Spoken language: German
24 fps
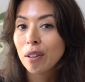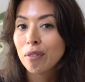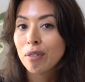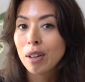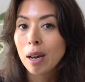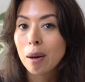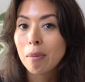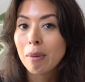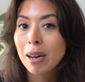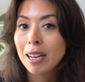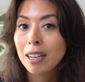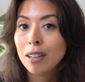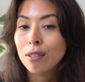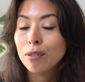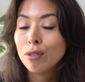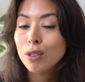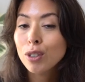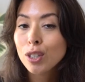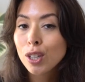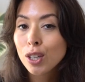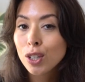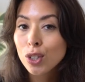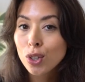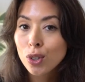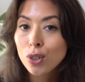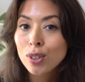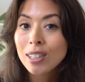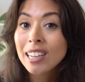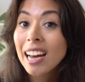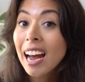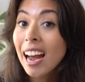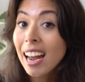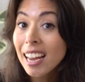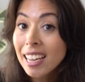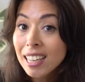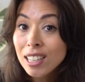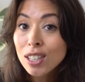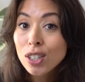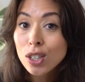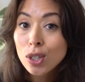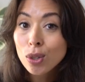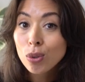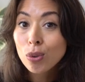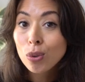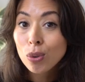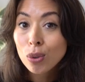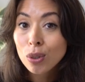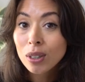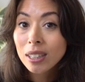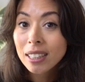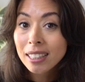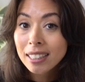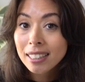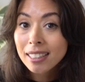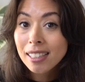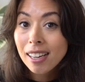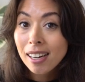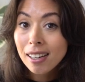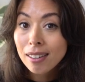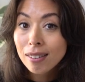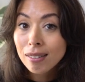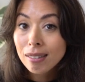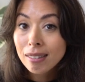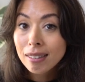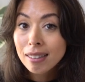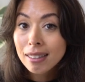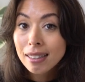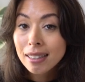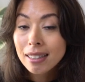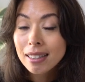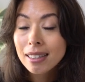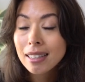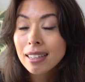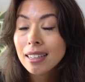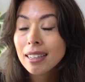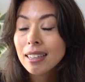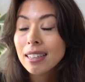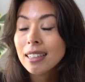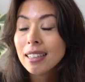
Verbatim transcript: wir haben eine wunderschöne Einschulung hinter uns.